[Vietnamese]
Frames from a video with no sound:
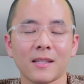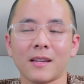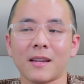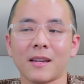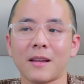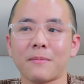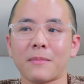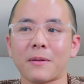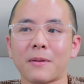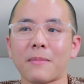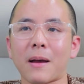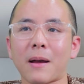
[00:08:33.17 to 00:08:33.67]

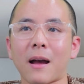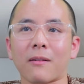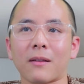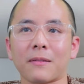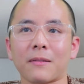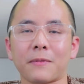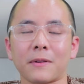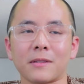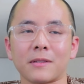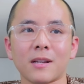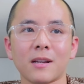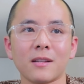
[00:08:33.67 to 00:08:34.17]
Đấy, thì nên mới
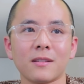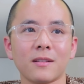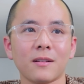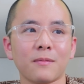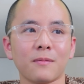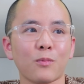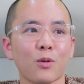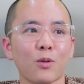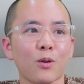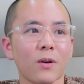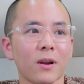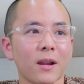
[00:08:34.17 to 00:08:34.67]
bảo là phải
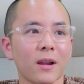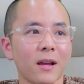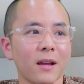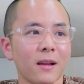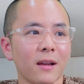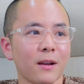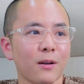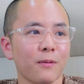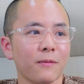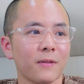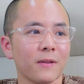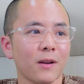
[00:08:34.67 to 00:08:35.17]
xây dựng mối
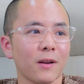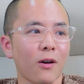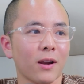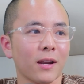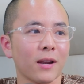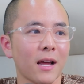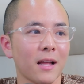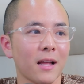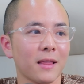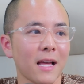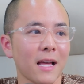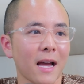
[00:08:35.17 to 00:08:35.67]
quan hệ
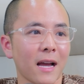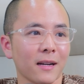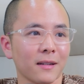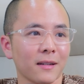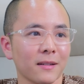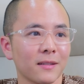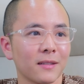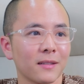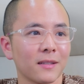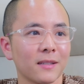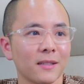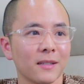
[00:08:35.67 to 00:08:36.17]
với hòn đá
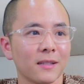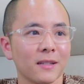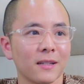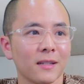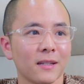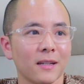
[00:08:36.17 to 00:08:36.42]
tảng.